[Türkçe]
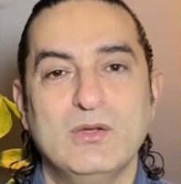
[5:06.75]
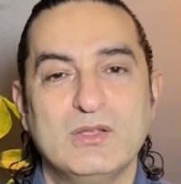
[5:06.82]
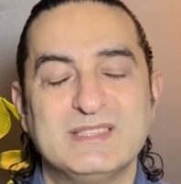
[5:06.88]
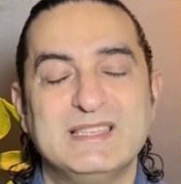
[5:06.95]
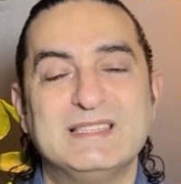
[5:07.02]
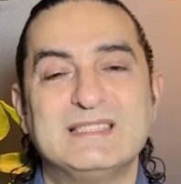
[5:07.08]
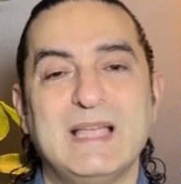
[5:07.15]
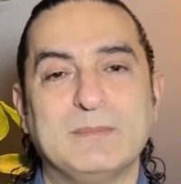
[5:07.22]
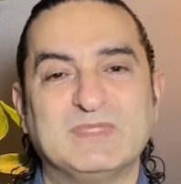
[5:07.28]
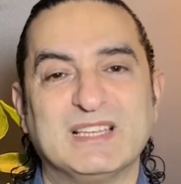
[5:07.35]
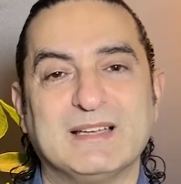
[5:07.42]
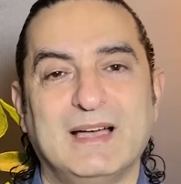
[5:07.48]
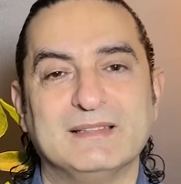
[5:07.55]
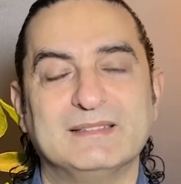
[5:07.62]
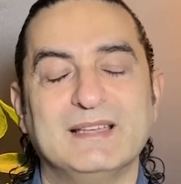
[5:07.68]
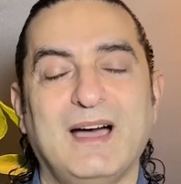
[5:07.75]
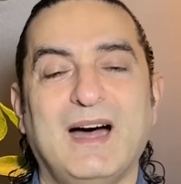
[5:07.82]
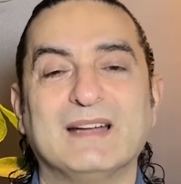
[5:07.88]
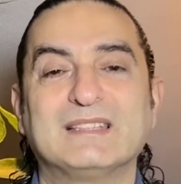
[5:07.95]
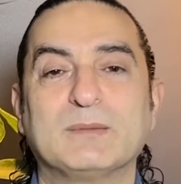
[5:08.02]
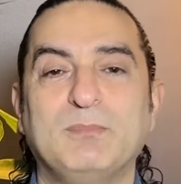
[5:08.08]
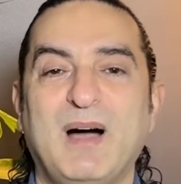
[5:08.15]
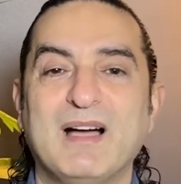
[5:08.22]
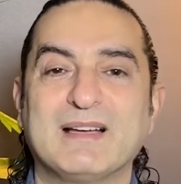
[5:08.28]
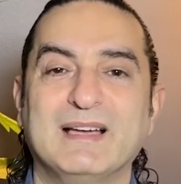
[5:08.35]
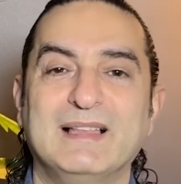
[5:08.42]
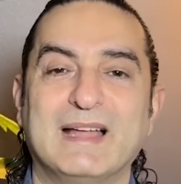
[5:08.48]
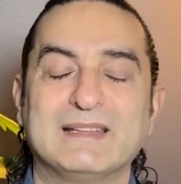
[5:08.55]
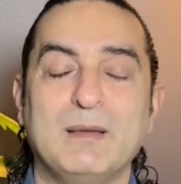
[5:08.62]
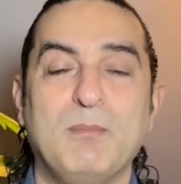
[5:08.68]
Sistem tıkandı. Artık
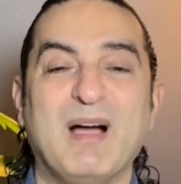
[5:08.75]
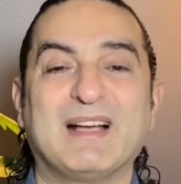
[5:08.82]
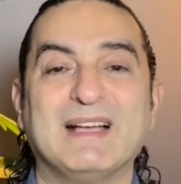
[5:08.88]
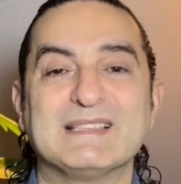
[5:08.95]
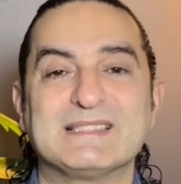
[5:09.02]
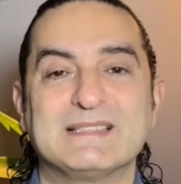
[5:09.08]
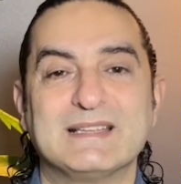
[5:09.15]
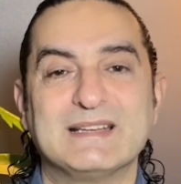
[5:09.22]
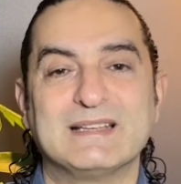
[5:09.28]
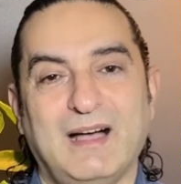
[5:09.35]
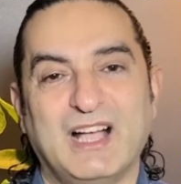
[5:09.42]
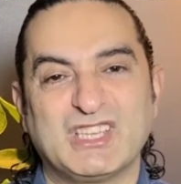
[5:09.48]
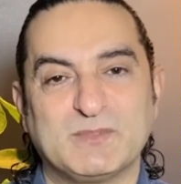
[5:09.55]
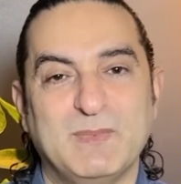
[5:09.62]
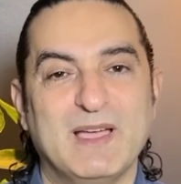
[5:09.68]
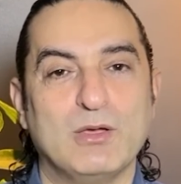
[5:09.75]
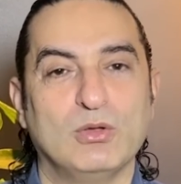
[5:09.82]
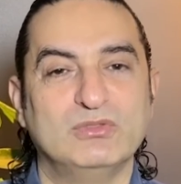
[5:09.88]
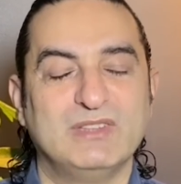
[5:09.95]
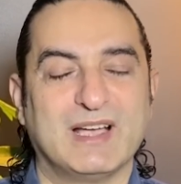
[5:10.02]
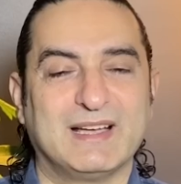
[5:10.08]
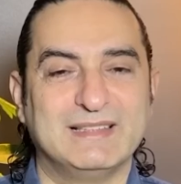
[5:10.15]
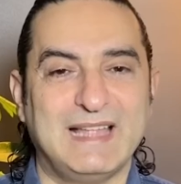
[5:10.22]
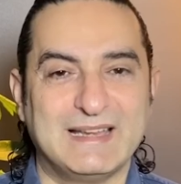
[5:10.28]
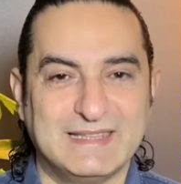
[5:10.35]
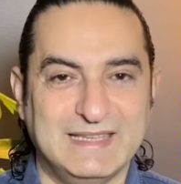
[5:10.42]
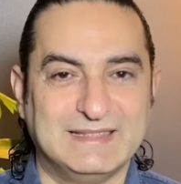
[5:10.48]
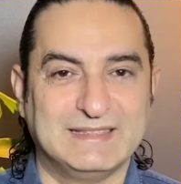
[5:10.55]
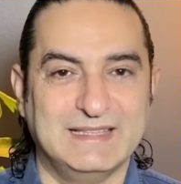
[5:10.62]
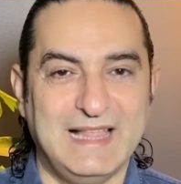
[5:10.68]
bankalarda makasları açma yoluna kadar
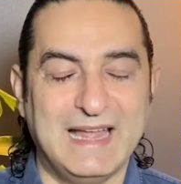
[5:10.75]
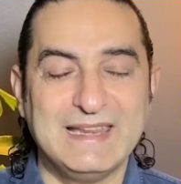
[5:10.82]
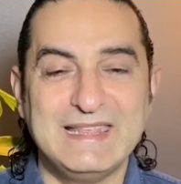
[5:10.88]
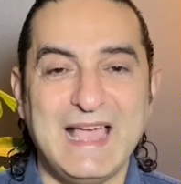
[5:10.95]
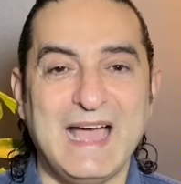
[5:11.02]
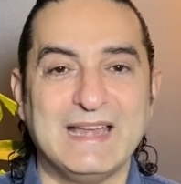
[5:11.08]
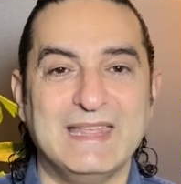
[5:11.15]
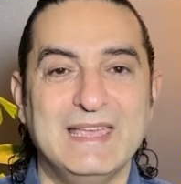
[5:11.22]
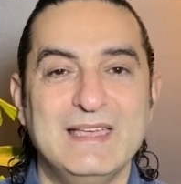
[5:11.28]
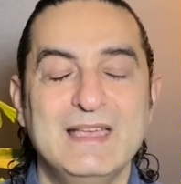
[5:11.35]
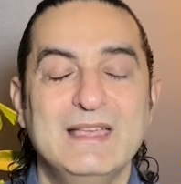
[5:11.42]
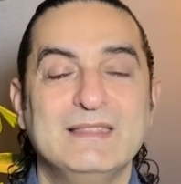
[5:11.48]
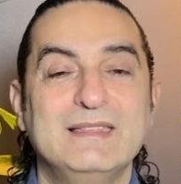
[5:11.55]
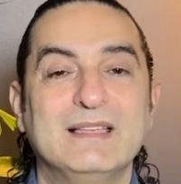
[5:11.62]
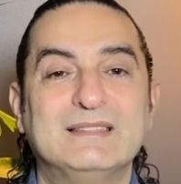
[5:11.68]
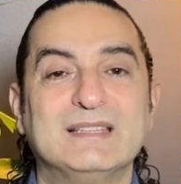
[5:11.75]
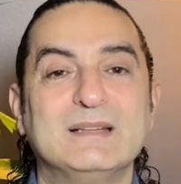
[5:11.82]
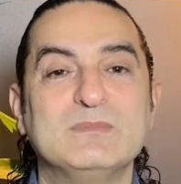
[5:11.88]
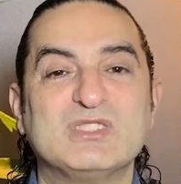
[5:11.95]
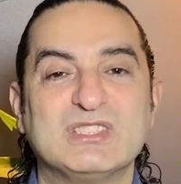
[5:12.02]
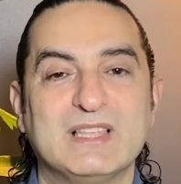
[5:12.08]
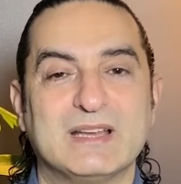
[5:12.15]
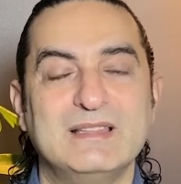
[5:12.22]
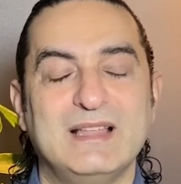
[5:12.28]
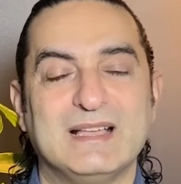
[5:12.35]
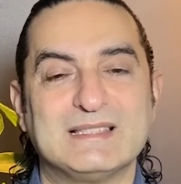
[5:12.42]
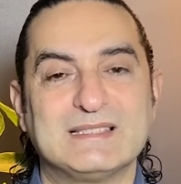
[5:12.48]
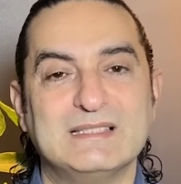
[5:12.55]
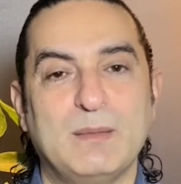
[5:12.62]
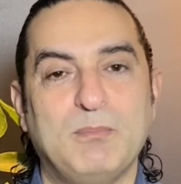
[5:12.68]
gittiler. Yani yatırımcıların
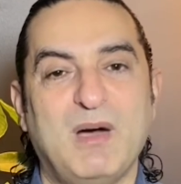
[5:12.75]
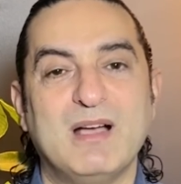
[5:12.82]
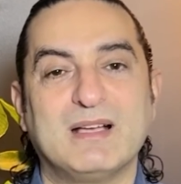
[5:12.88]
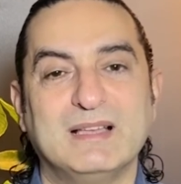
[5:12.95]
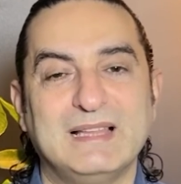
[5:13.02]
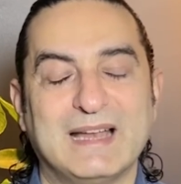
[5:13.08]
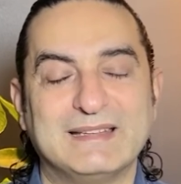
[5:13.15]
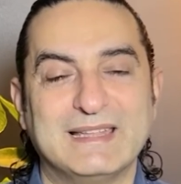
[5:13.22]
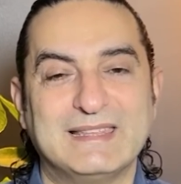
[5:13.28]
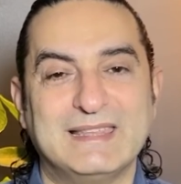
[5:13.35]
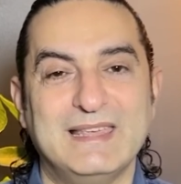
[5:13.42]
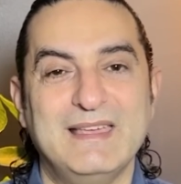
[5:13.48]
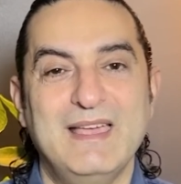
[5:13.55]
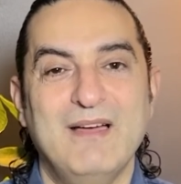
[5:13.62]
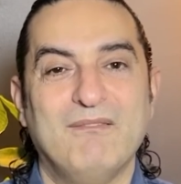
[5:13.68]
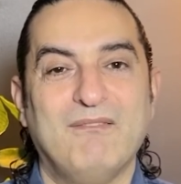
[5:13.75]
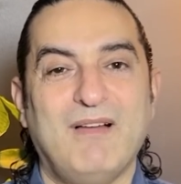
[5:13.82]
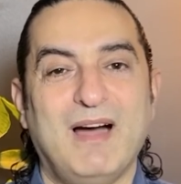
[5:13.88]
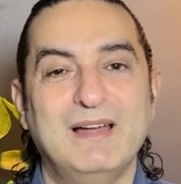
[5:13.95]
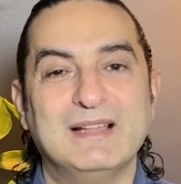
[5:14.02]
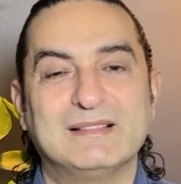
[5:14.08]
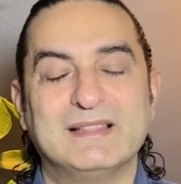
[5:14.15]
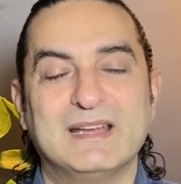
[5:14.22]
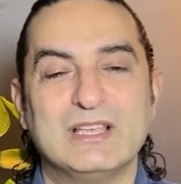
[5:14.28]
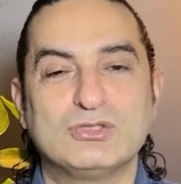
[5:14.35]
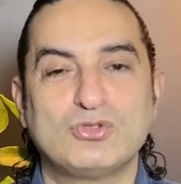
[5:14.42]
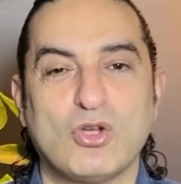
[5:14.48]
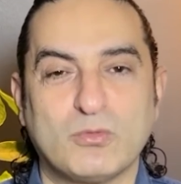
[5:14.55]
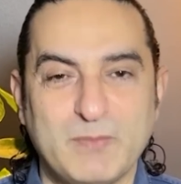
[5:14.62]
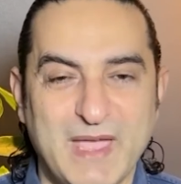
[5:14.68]
aslında bankalardaki varlıklarına
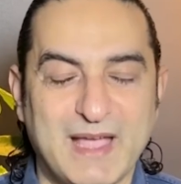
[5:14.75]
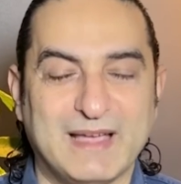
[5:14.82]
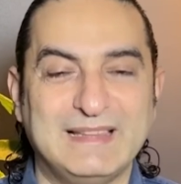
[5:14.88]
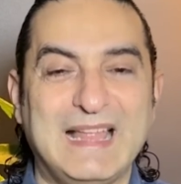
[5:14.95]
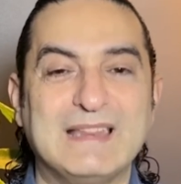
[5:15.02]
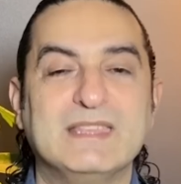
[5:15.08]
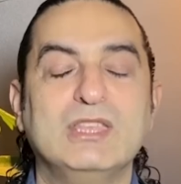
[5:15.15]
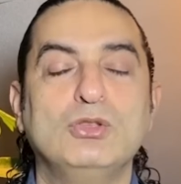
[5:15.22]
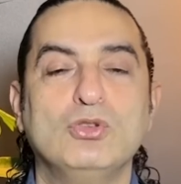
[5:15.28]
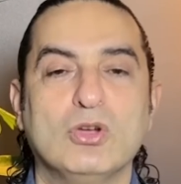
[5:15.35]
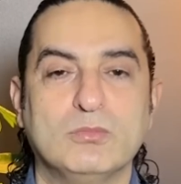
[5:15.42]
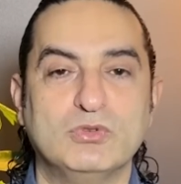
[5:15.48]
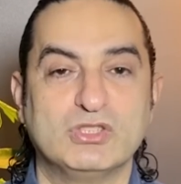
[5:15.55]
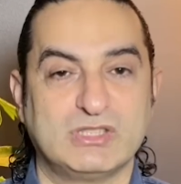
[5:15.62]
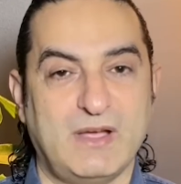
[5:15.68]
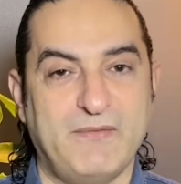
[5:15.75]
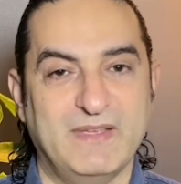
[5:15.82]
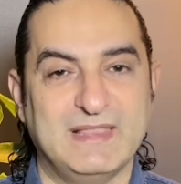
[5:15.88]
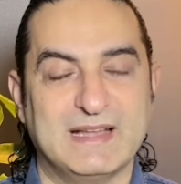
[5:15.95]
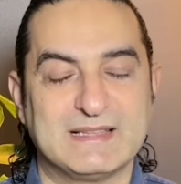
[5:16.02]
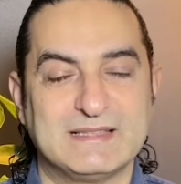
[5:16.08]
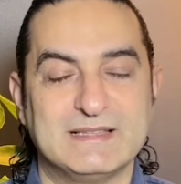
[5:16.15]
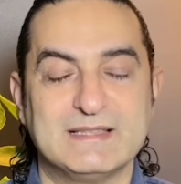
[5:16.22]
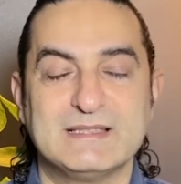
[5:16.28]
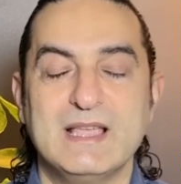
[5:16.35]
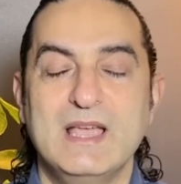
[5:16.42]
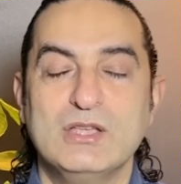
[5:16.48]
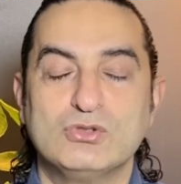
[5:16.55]
çökmeye kadar gidiyor bu iş affedersiniz.